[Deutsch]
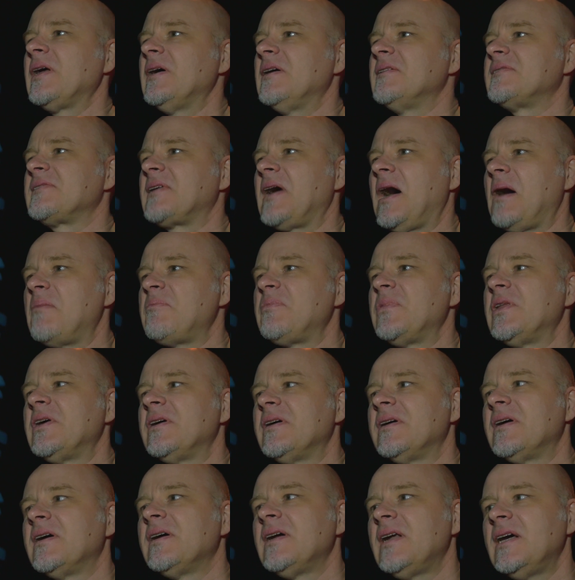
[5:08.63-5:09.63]
Es gab
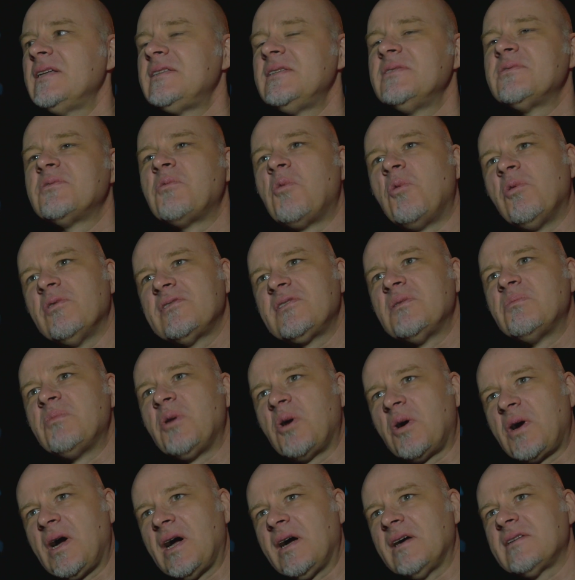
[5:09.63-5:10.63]
eine relativ große
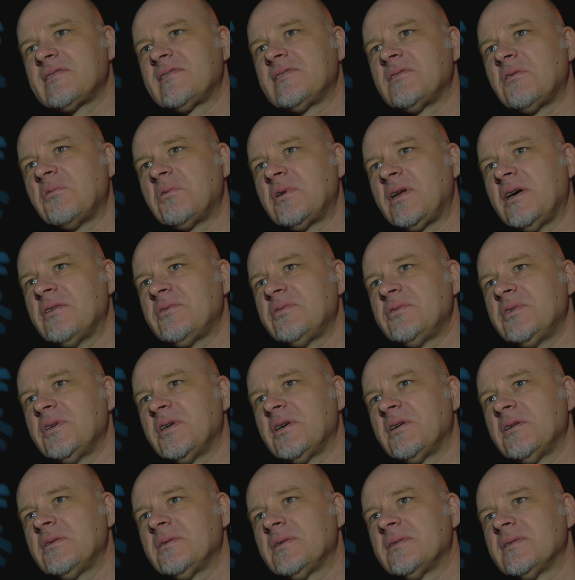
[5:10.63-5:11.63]
Blogger-Aktion dafür.